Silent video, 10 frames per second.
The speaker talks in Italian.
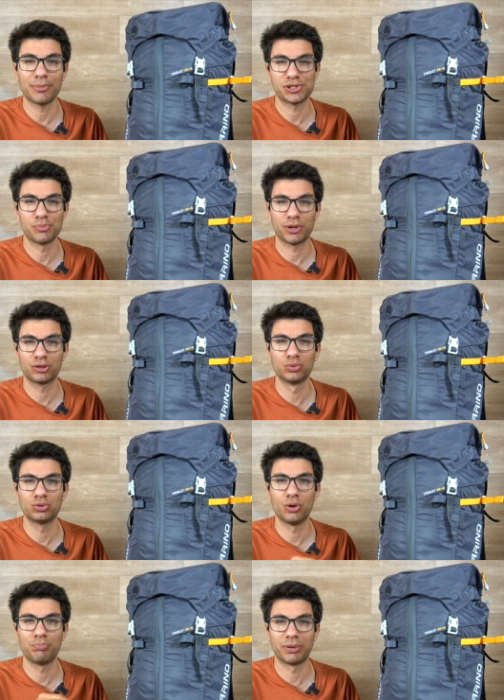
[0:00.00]
ma
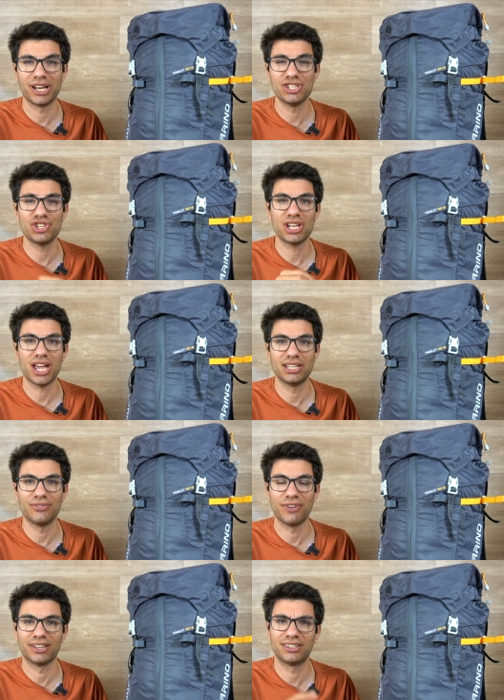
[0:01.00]
soprattutto pregi e
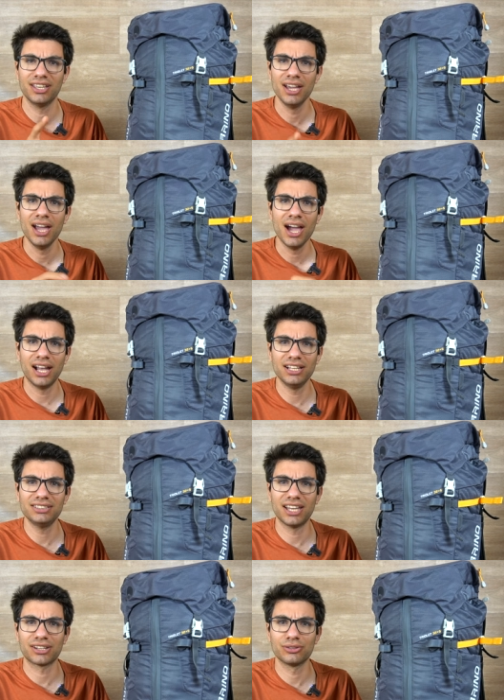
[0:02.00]
difetti
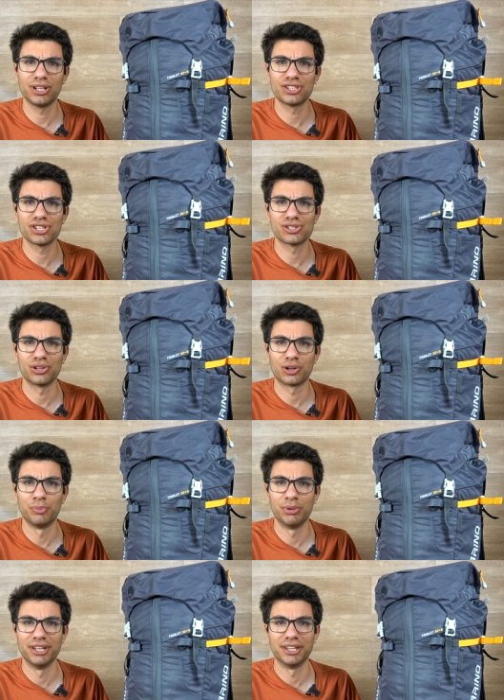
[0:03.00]
all'interno della recensione
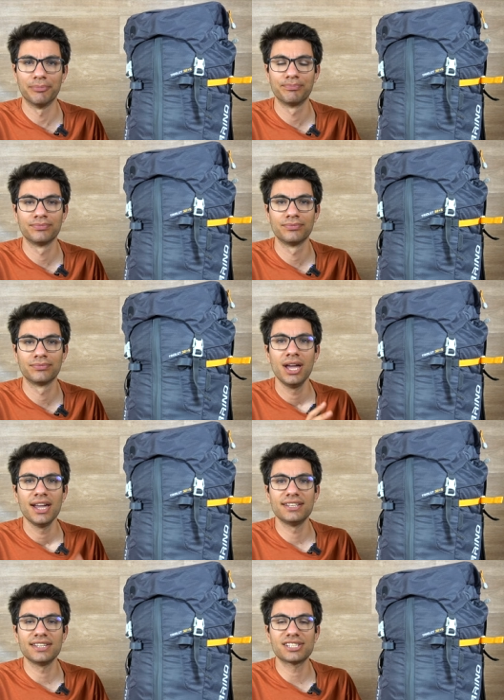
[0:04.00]
completa.
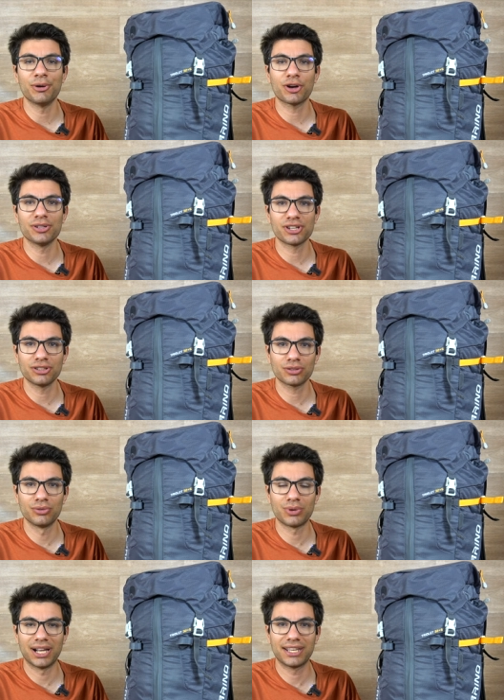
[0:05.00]
Iniziamo come al solito con
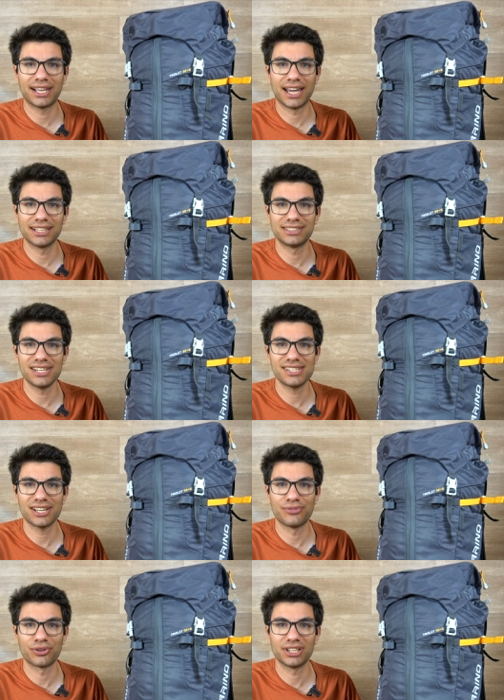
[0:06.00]
qualche
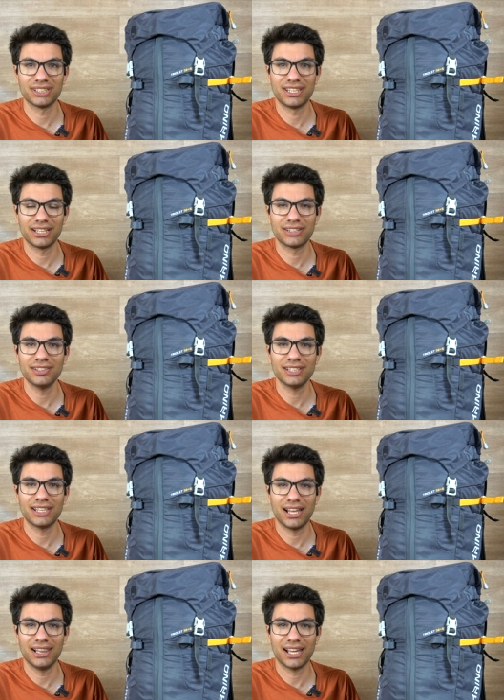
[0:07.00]
caratteristica fornita direttamente
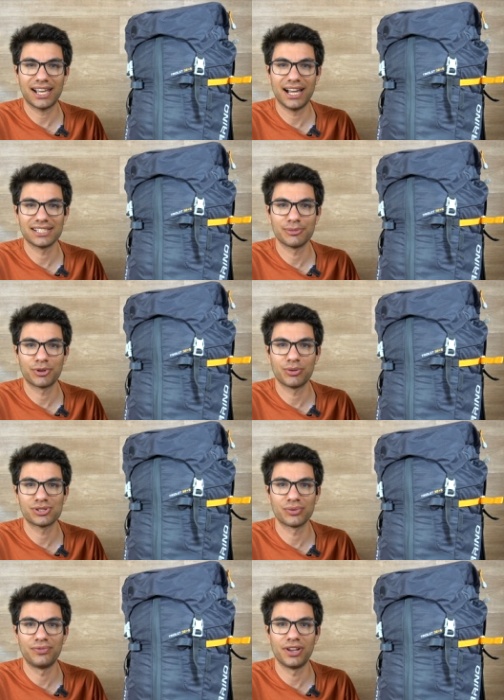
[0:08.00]
dalla casa per
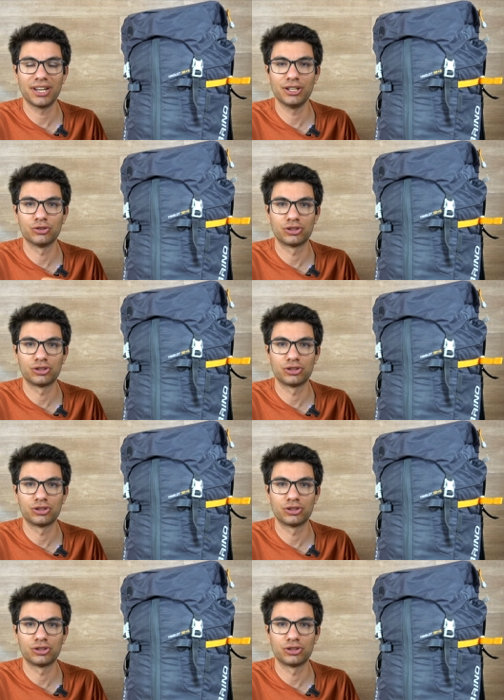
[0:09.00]
questo Ferrino